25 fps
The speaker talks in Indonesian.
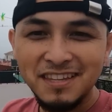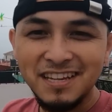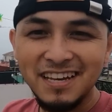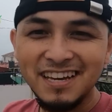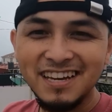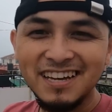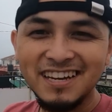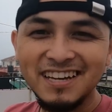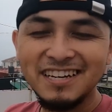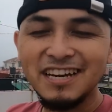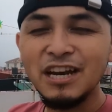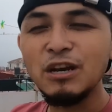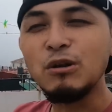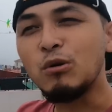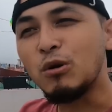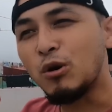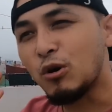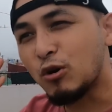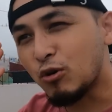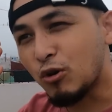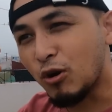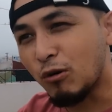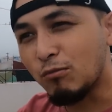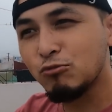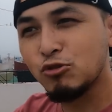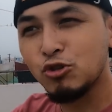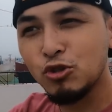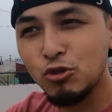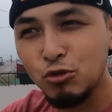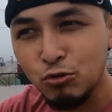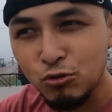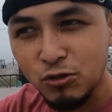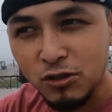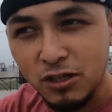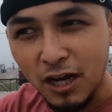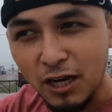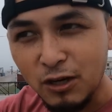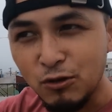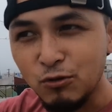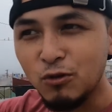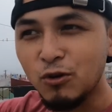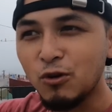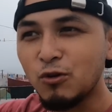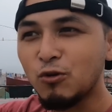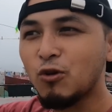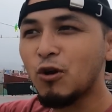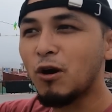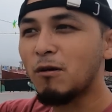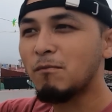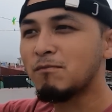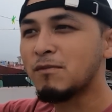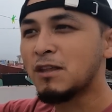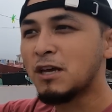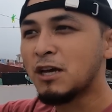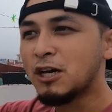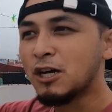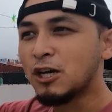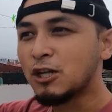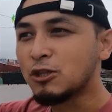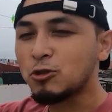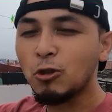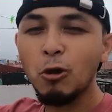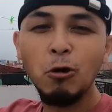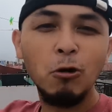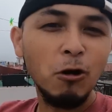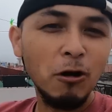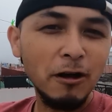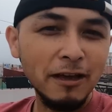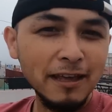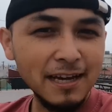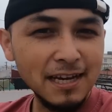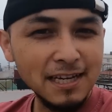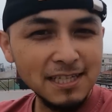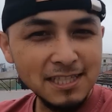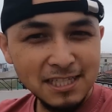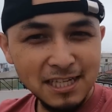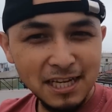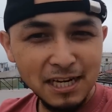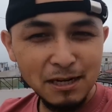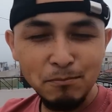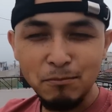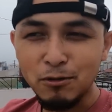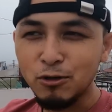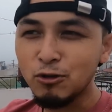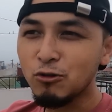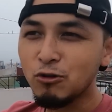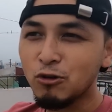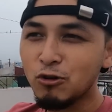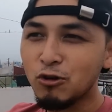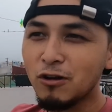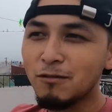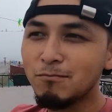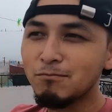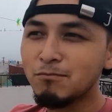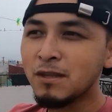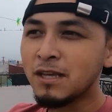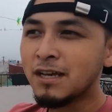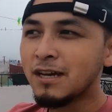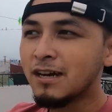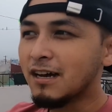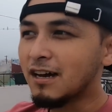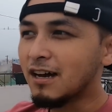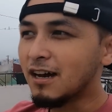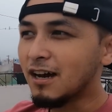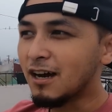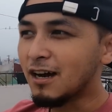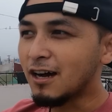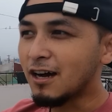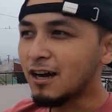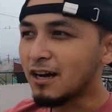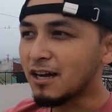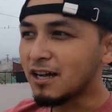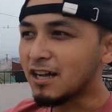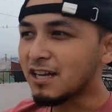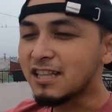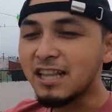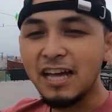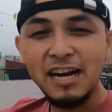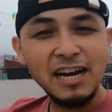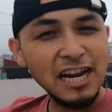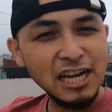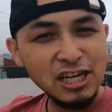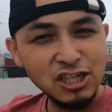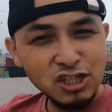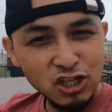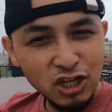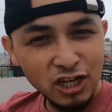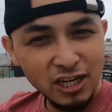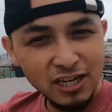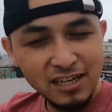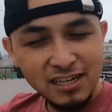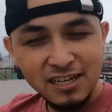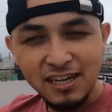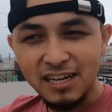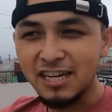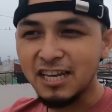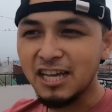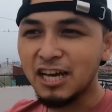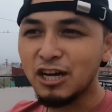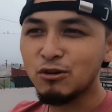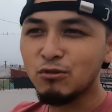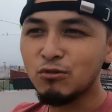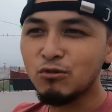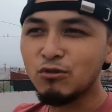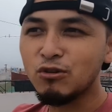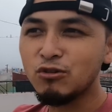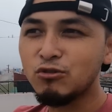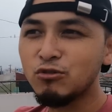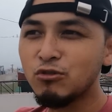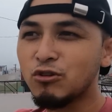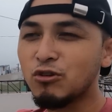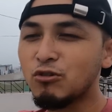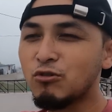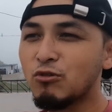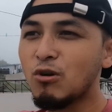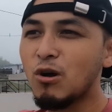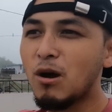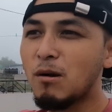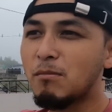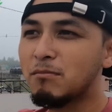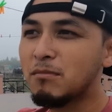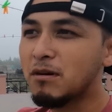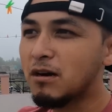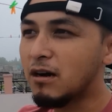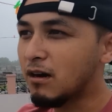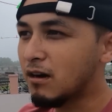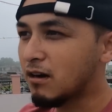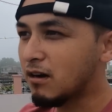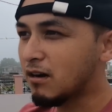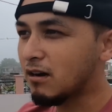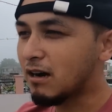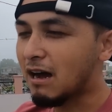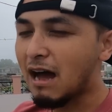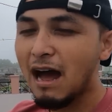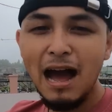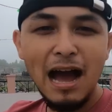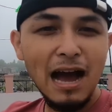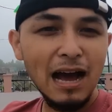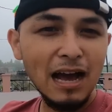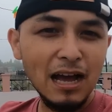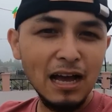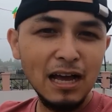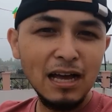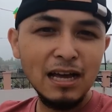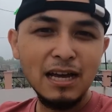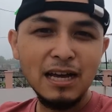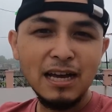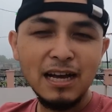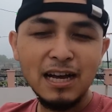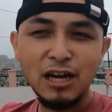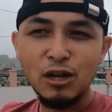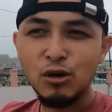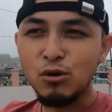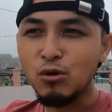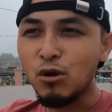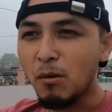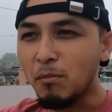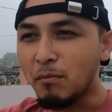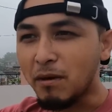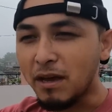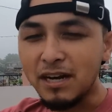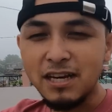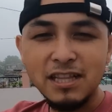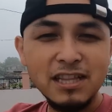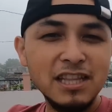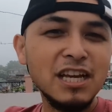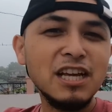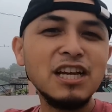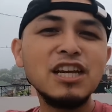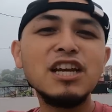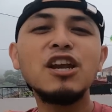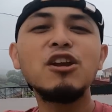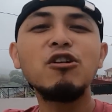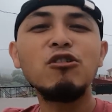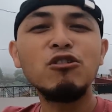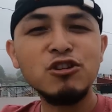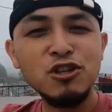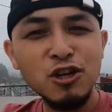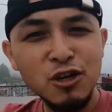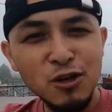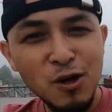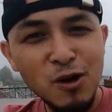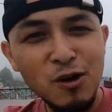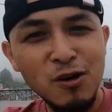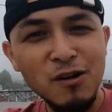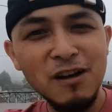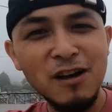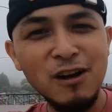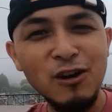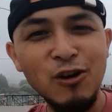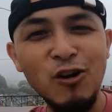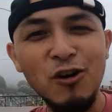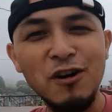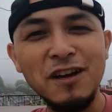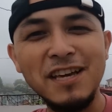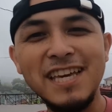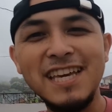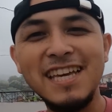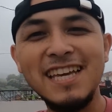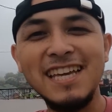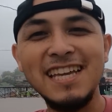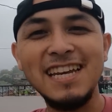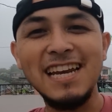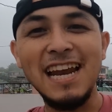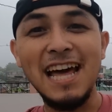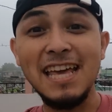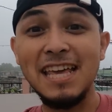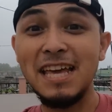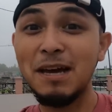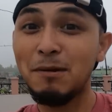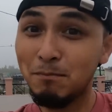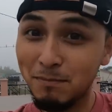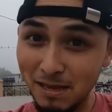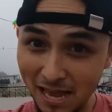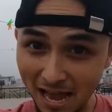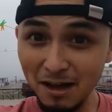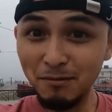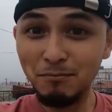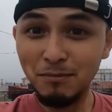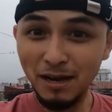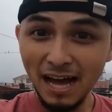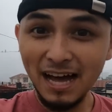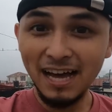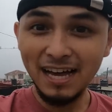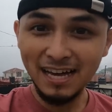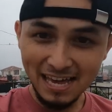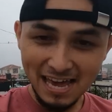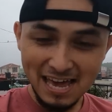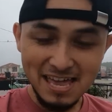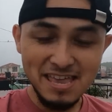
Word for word: ti nadu kurkom shoot hadu kurkom tho ya ka script hadu eh, direction lani hadu kudu kurkom eh, act kerkom editing na dong sedong longki lah ya biang mah